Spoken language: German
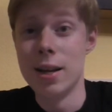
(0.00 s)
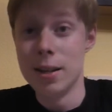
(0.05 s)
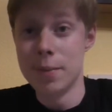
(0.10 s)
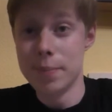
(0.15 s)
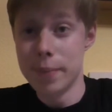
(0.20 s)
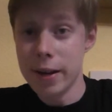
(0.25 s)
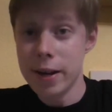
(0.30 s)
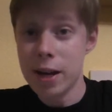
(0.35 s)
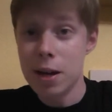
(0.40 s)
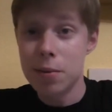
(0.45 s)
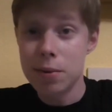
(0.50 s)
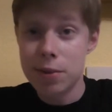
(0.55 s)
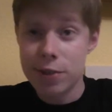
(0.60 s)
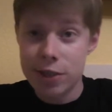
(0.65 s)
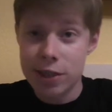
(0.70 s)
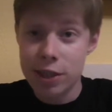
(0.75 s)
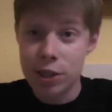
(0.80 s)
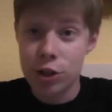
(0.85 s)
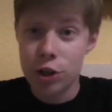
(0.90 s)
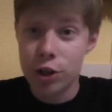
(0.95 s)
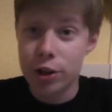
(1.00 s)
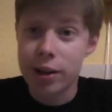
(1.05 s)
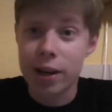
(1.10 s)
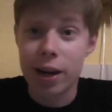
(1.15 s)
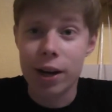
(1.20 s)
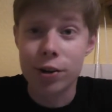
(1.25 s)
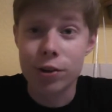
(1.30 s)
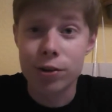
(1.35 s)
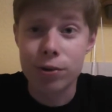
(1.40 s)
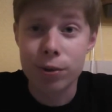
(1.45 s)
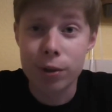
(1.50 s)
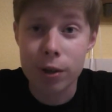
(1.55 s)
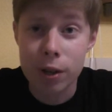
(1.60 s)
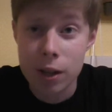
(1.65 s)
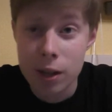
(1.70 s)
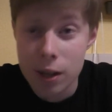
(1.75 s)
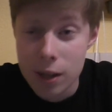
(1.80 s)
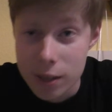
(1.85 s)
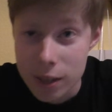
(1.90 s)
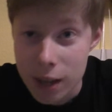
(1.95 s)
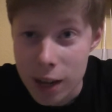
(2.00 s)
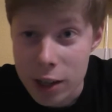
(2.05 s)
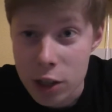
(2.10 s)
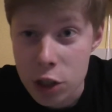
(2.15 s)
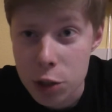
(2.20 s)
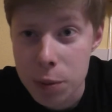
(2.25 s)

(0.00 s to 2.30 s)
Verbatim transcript: Mein Name ist DJ Kaito. Der alte